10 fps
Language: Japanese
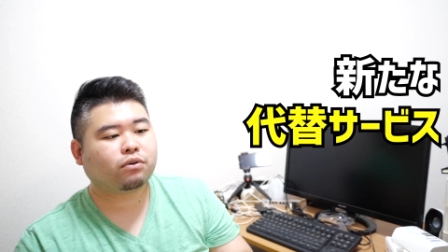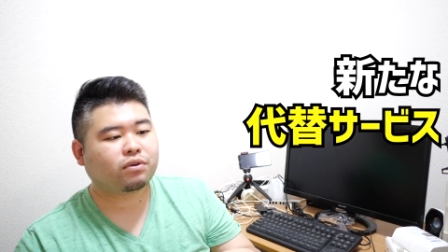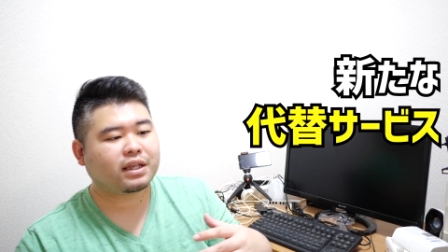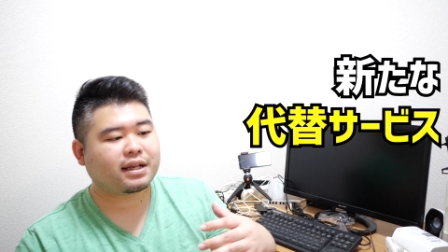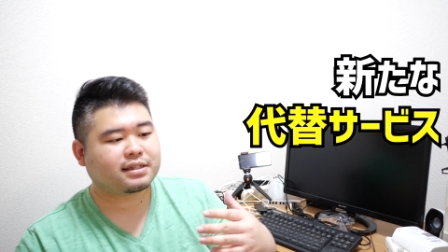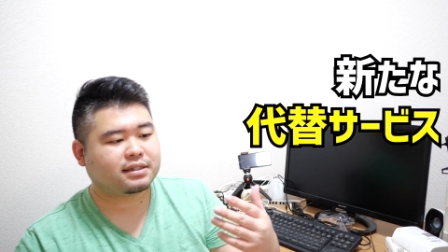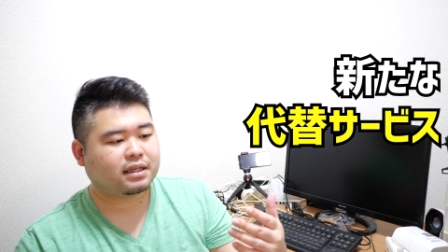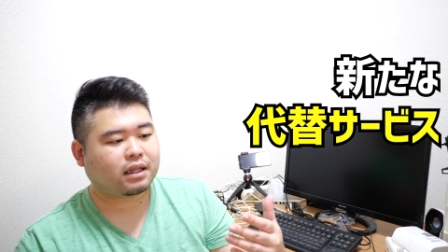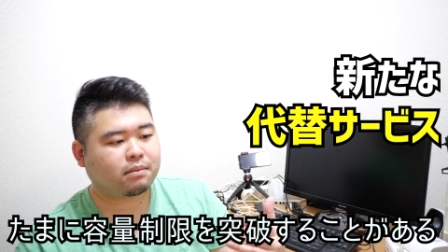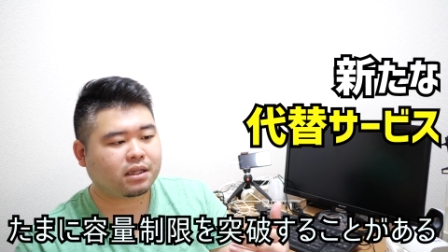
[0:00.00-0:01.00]
こでです
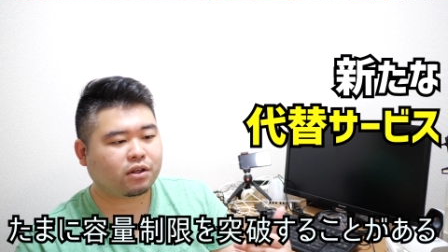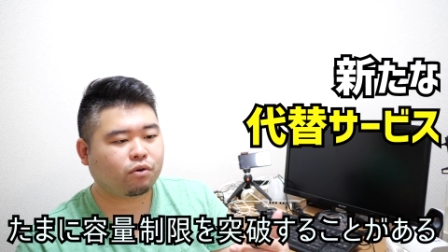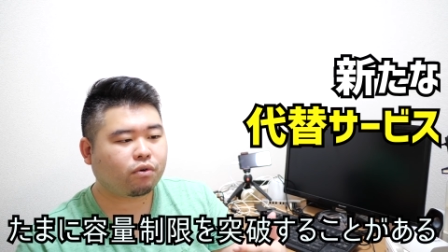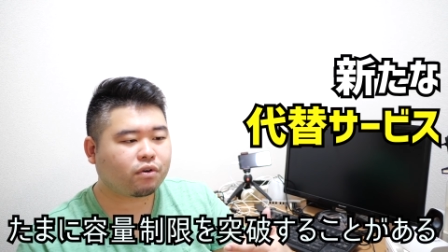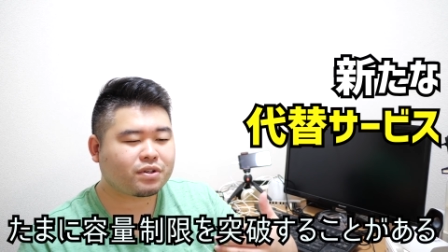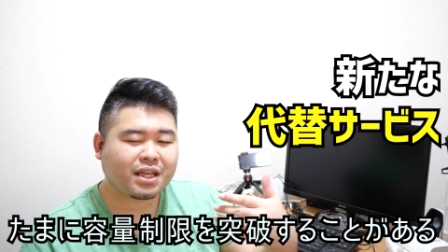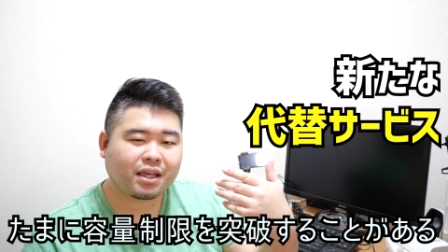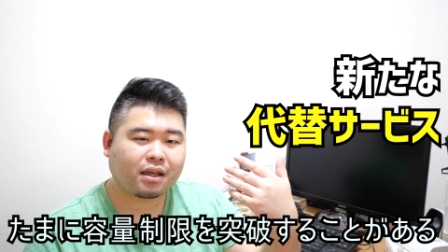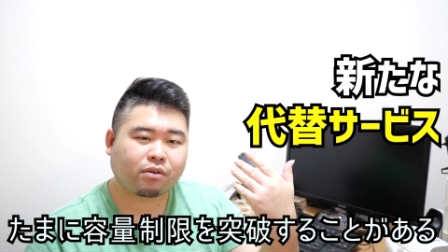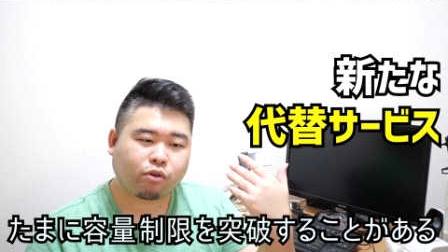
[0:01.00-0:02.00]
ね、たまに容量
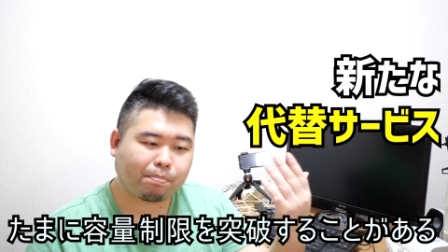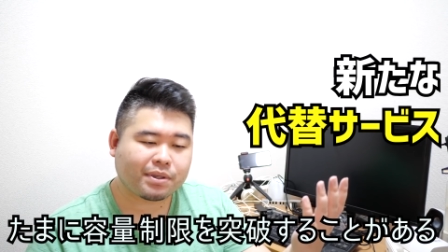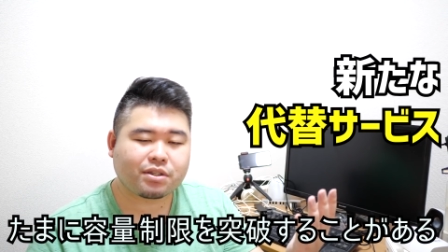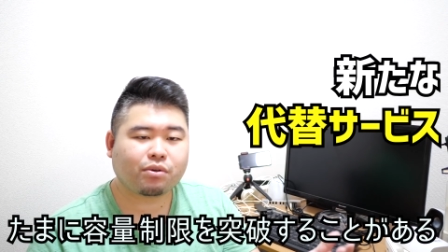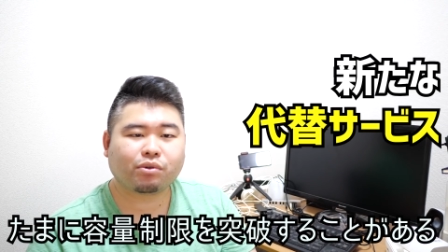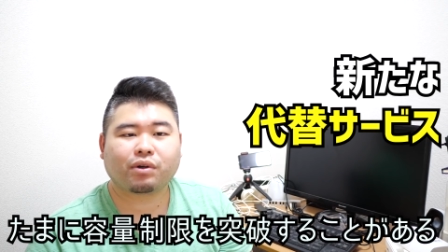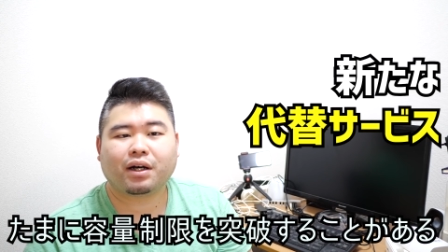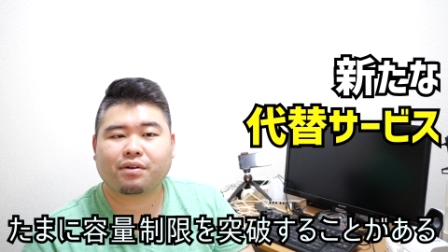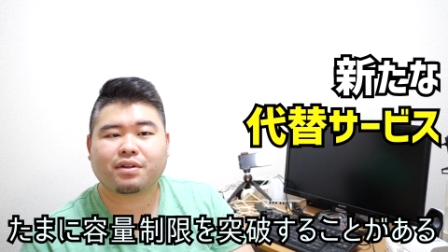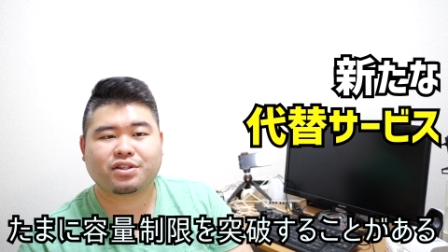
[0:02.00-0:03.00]
制限突破すること
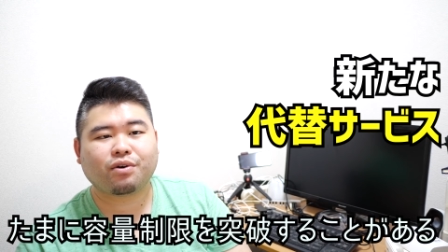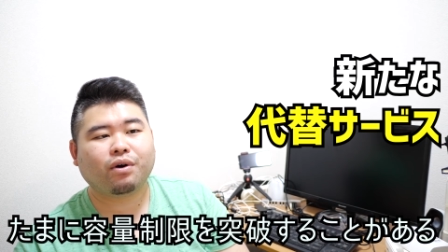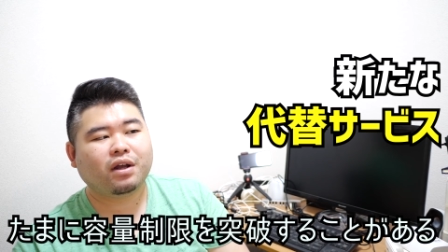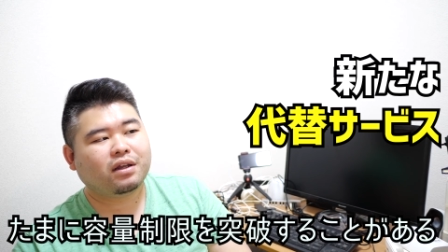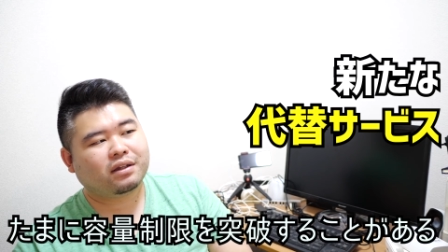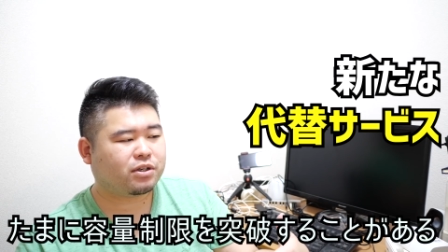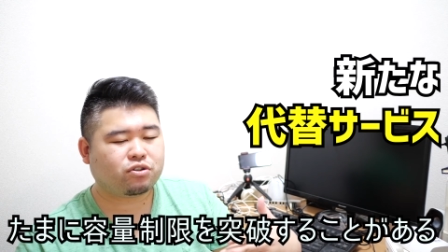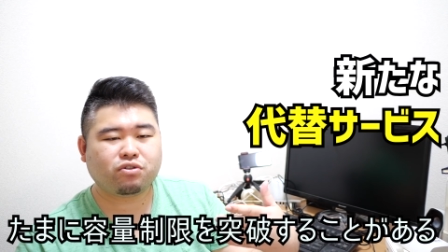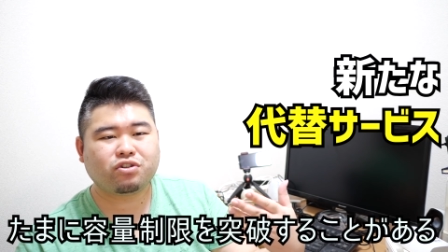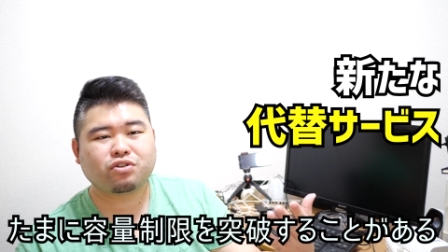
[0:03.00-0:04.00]
があるんですよ。まあ
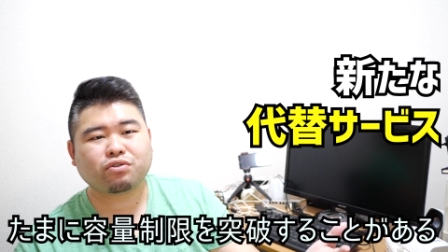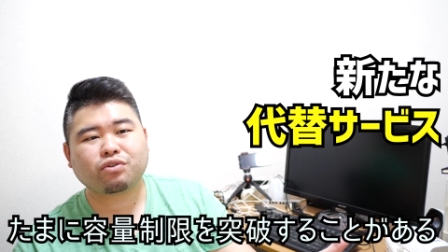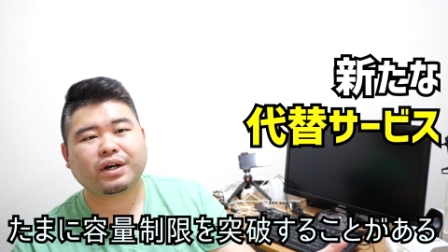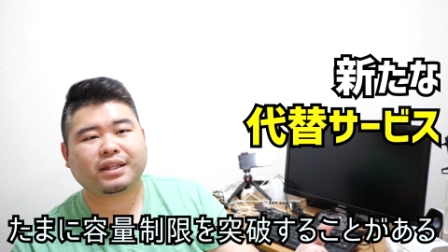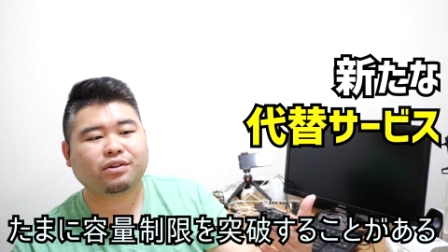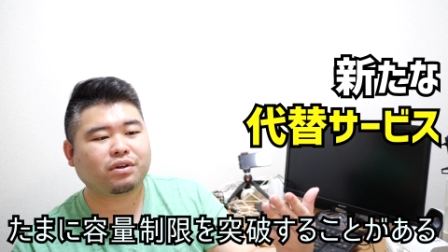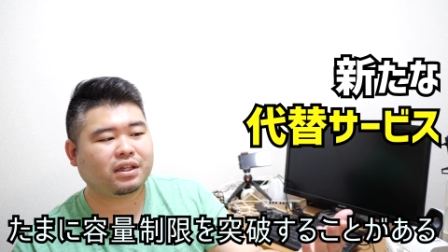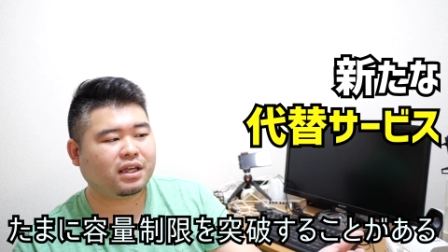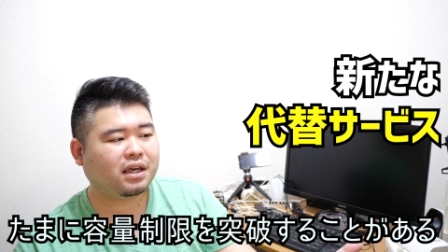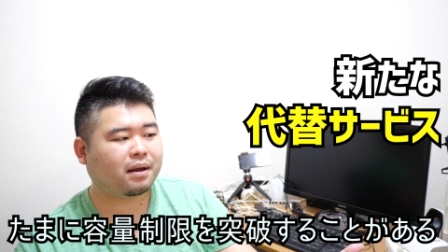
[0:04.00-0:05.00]
出張とか行った時
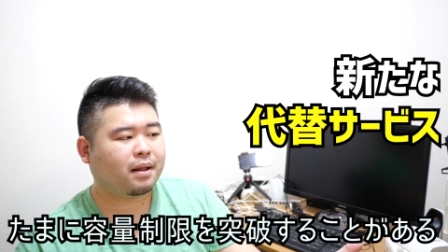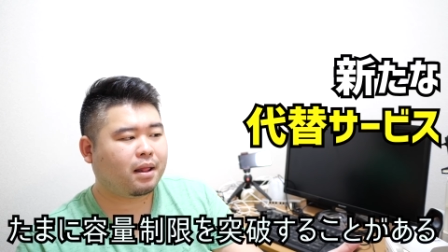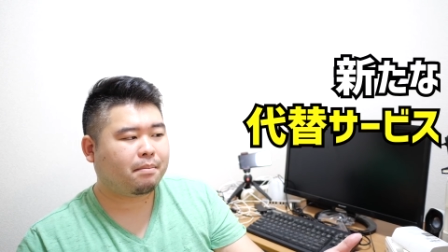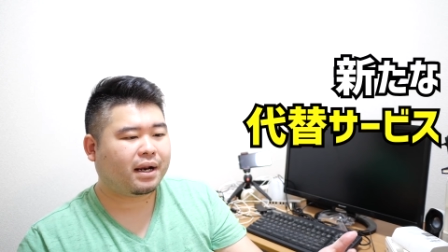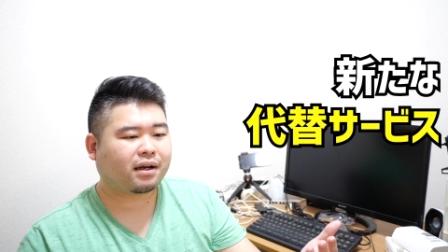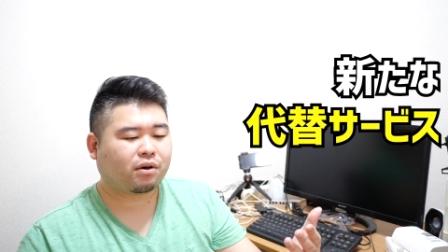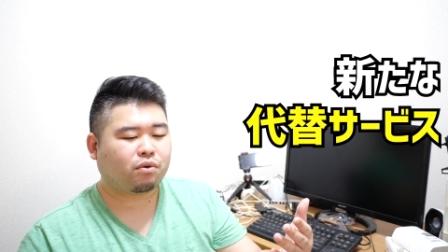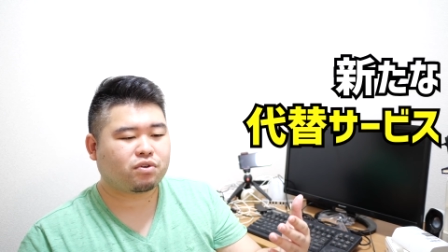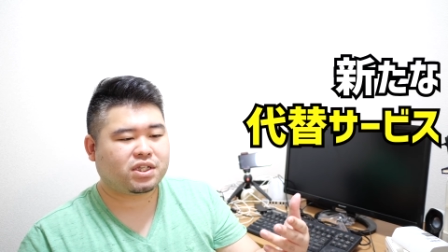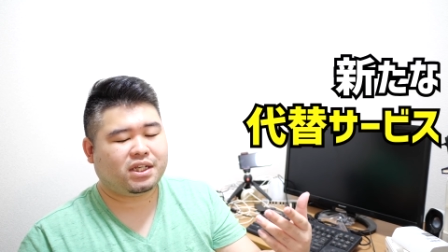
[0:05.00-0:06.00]
に、まあなんか
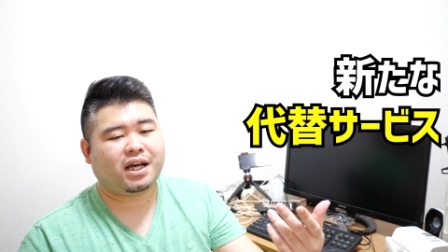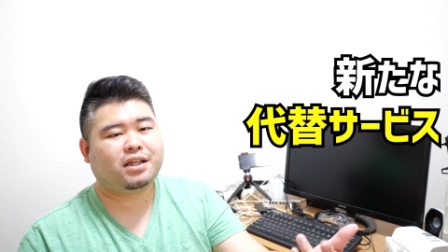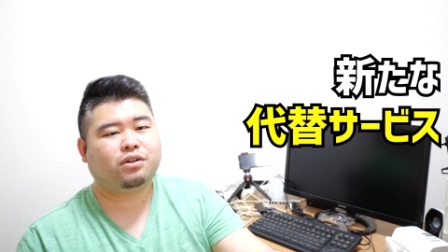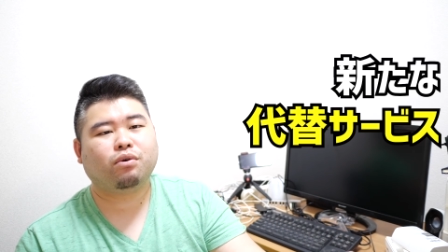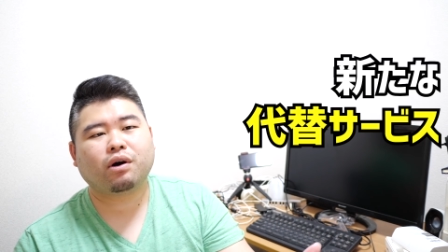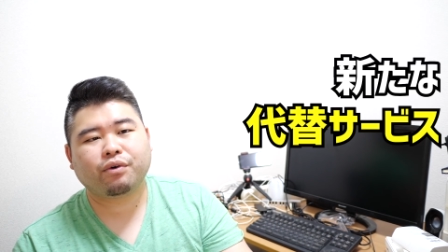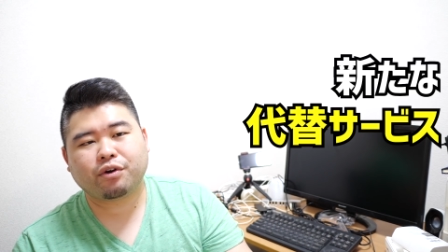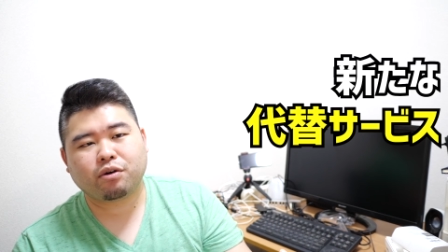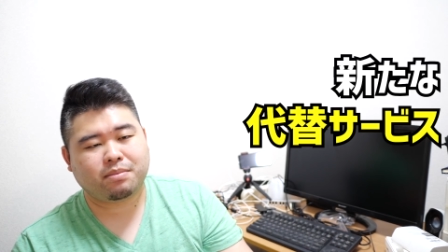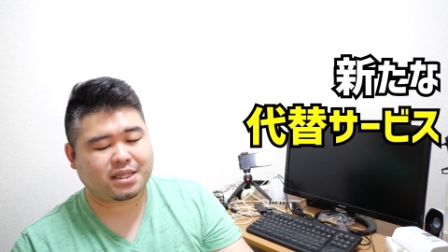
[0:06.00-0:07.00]
こう知り合いに動画をい
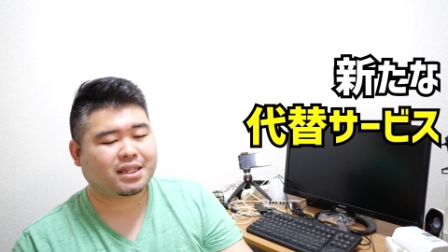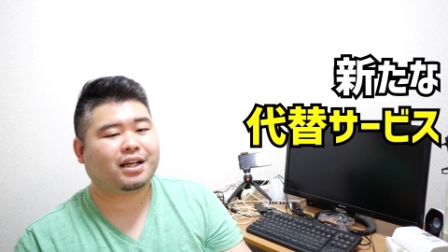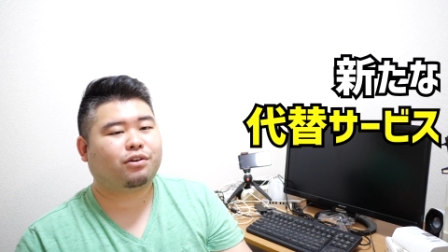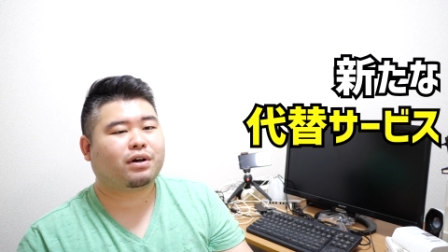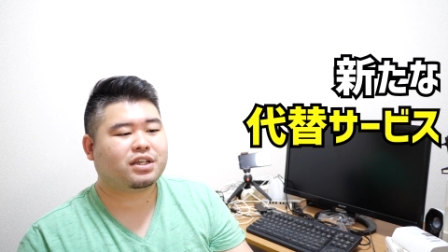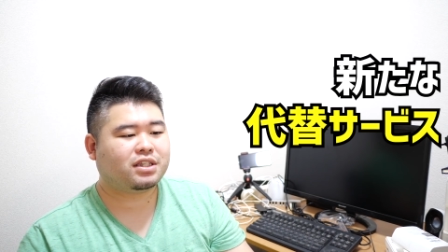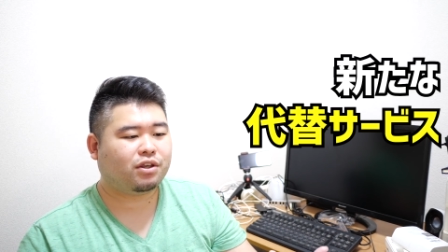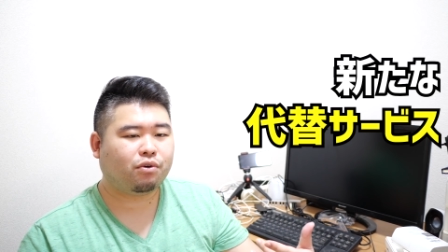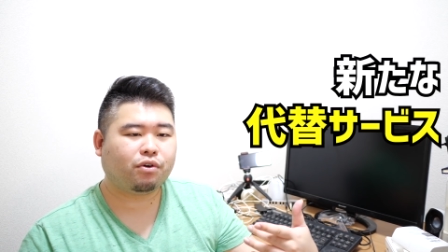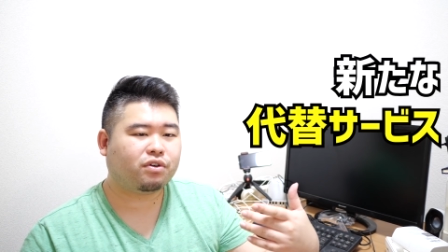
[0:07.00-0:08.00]
ろいろ見せたりとかして
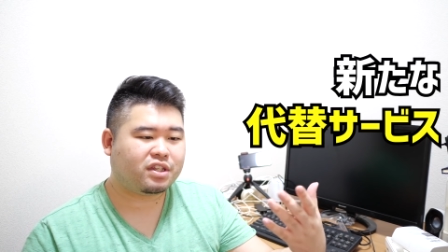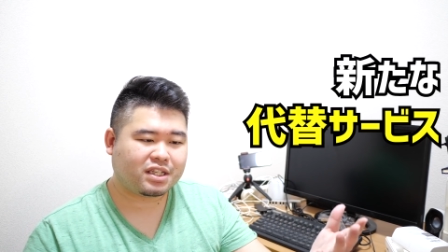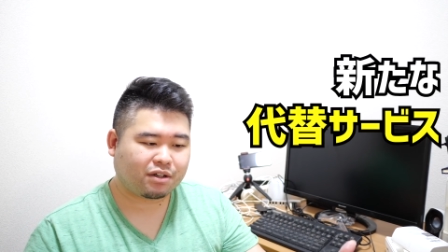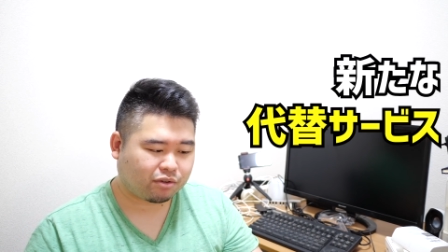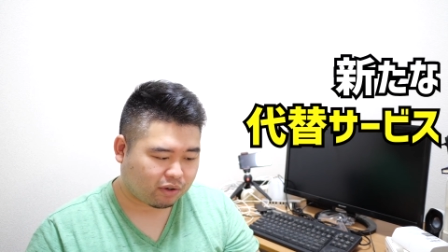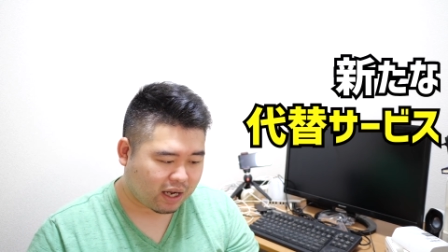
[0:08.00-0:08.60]
容量いっちゃうと